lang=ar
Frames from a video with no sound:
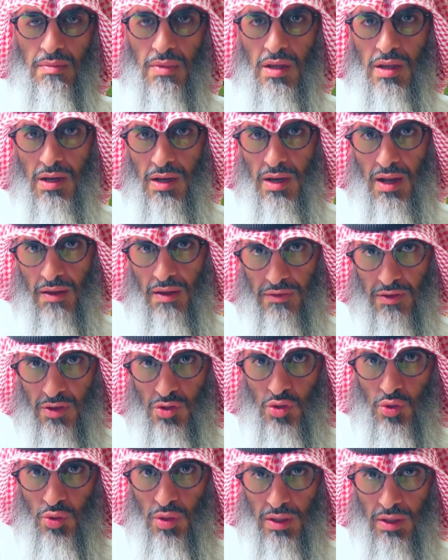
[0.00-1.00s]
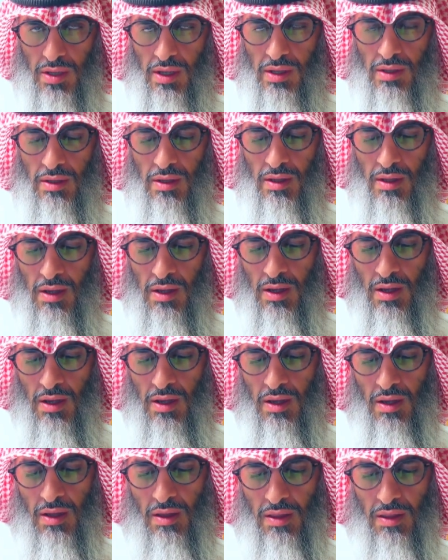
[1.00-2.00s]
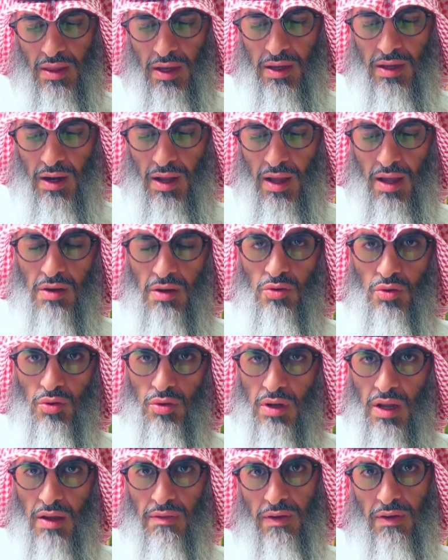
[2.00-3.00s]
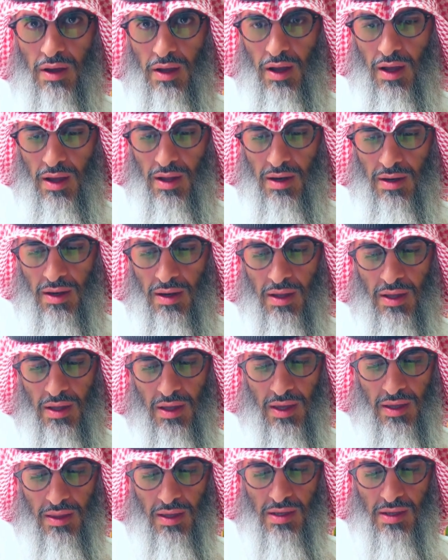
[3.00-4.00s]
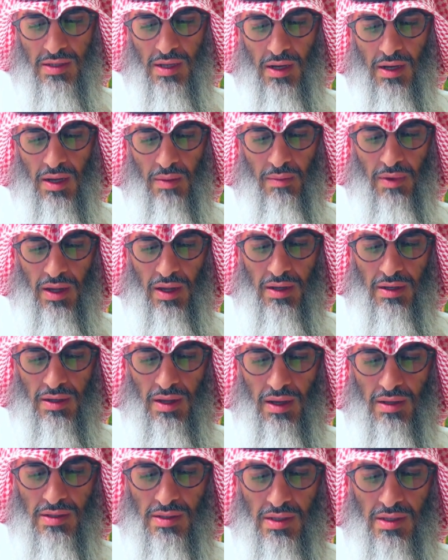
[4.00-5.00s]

إلا في صورتين ذكر الأولى فقال إذا سلم عن نقص